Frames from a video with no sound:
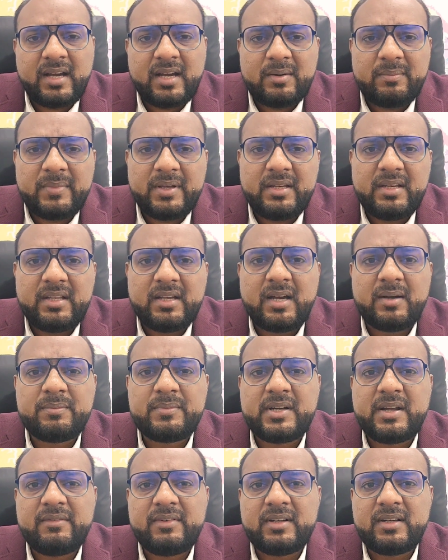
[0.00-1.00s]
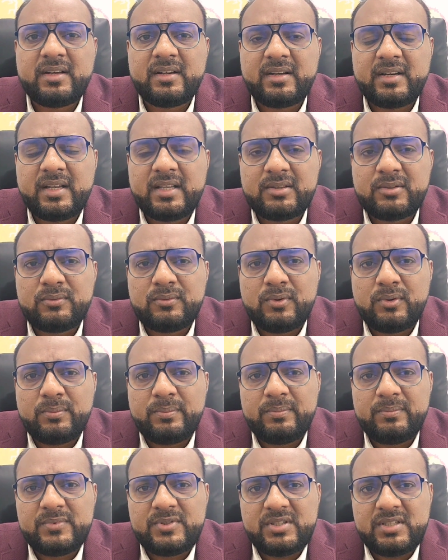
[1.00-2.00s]
हर महीने आप ट्रैवल कर रहे हैं तो वो
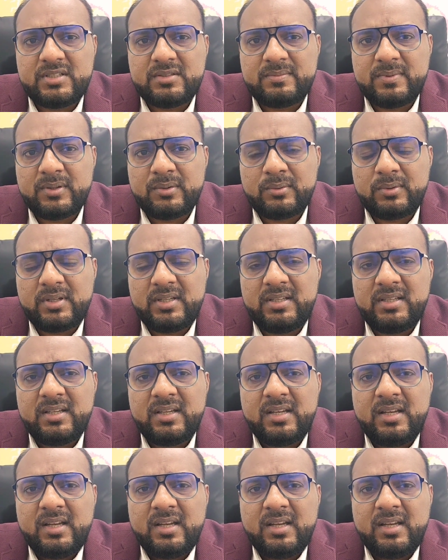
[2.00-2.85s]
चीज़ भी थोड़ी